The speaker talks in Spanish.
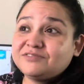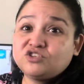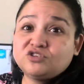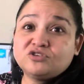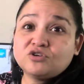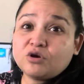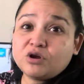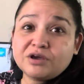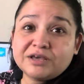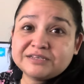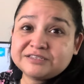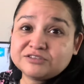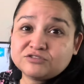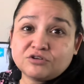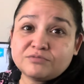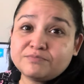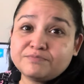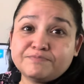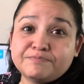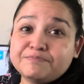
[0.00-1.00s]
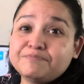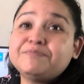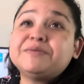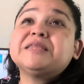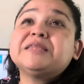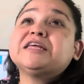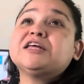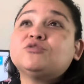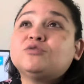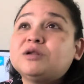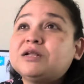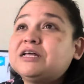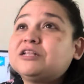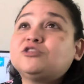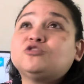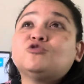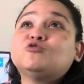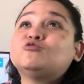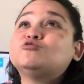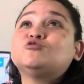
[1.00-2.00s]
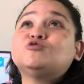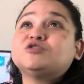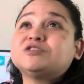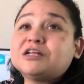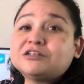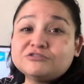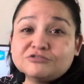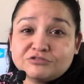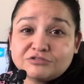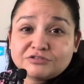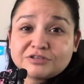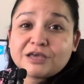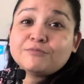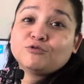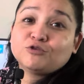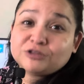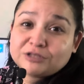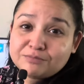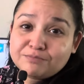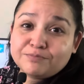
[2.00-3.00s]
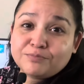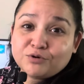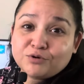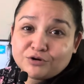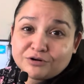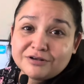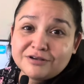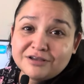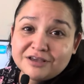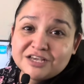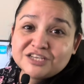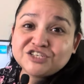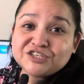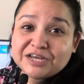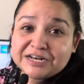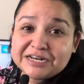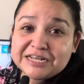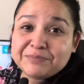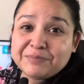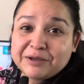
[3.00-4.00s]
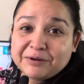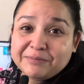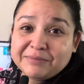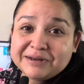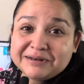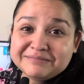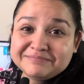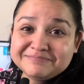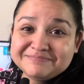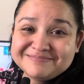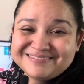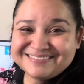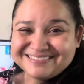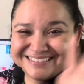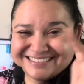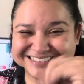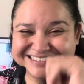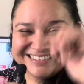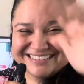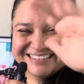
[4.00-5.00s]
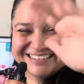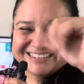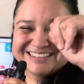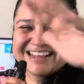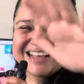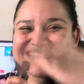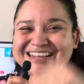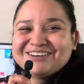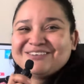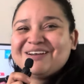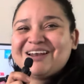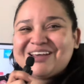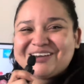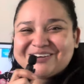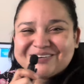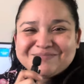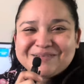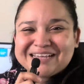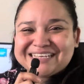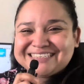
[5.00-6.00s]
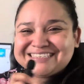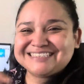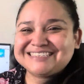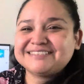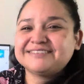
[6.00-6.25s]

Yo estoy pidiéndole a todos los santos que voten por Shanik Berman. Los leo. Bye.